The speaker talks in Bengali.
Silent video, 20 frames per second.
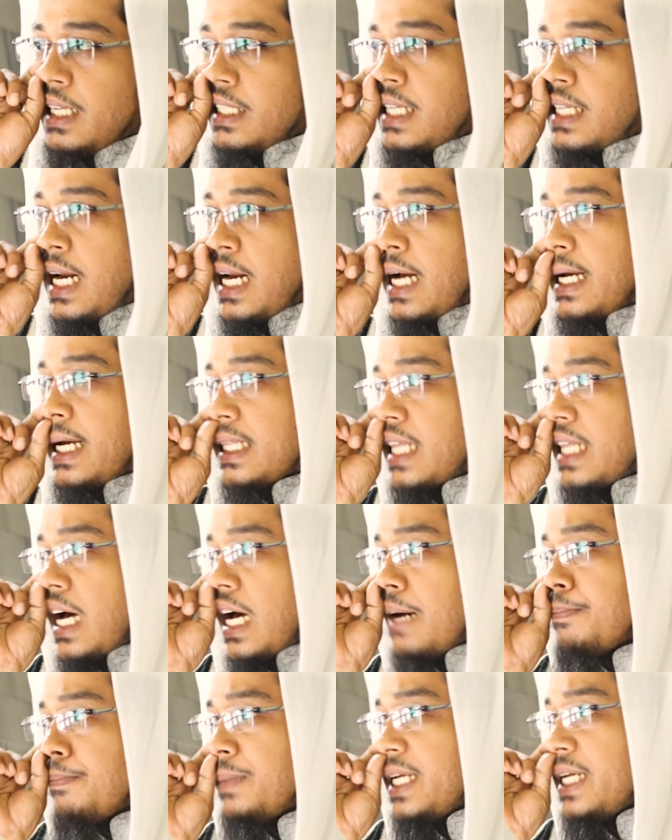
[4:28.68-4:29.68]
যারা
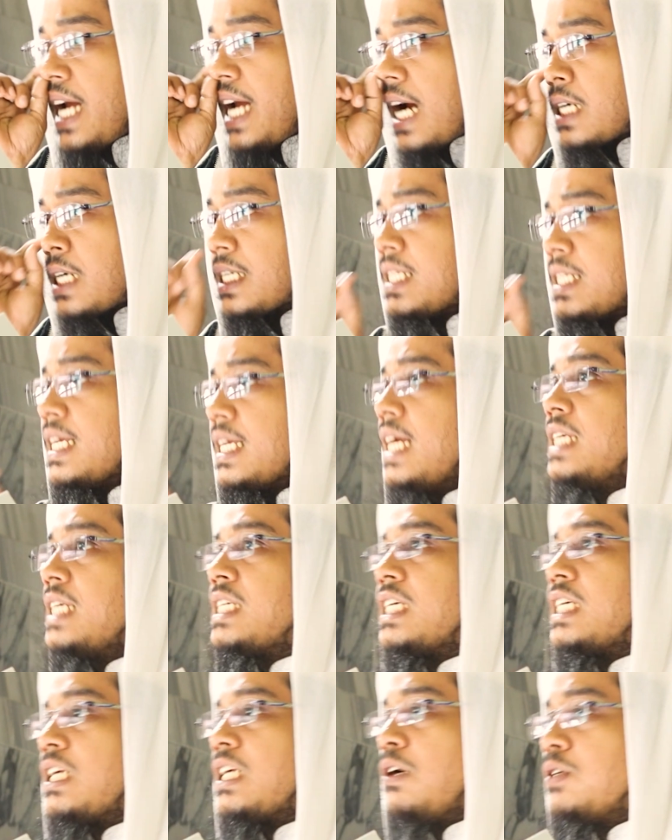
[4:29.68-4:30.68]
কিতাব নিয়ে আসছে
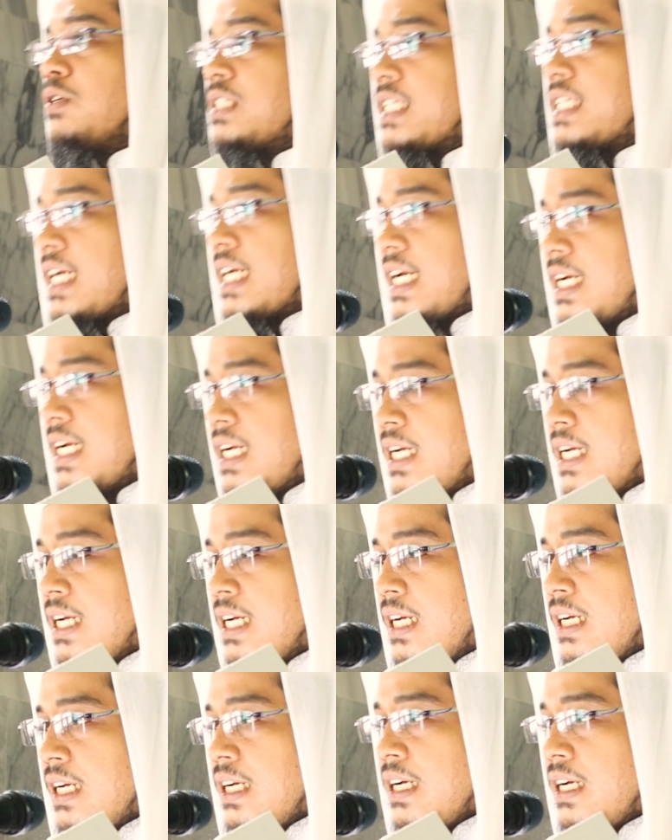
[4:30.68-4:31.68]
সেটা হচ্ছে
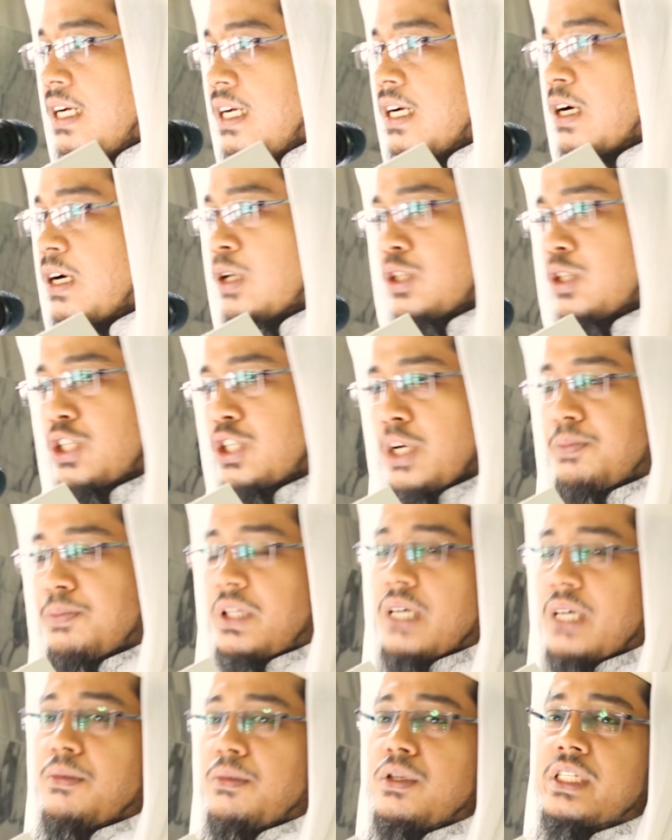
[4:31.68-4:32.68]
গত
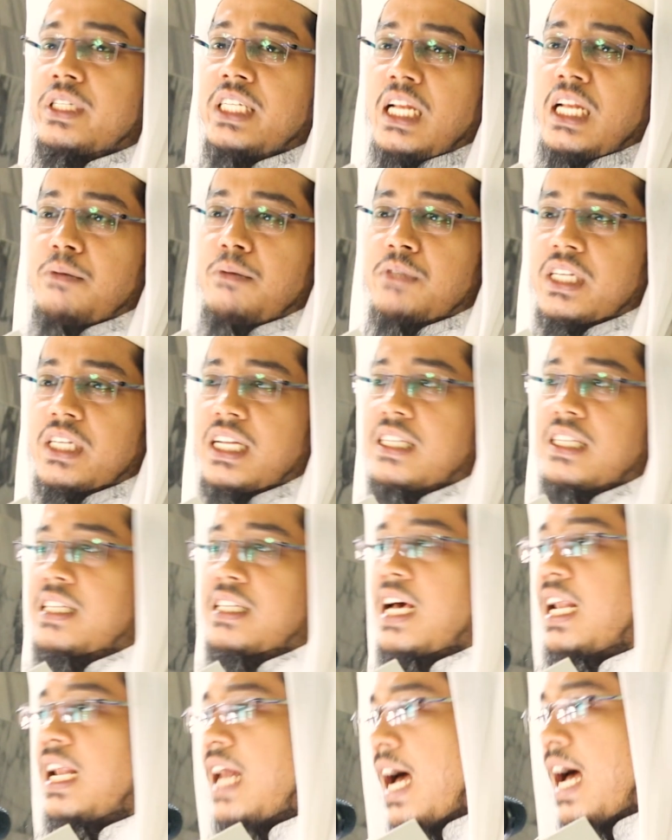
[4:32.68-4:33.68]
সপ্তাহে বলছিলাম যে
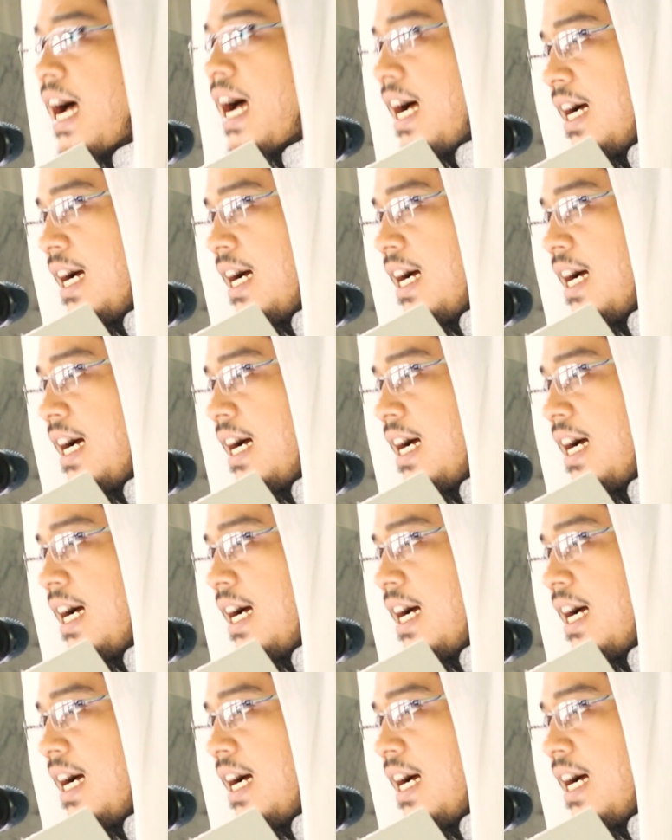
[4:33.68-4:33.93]
রেসালা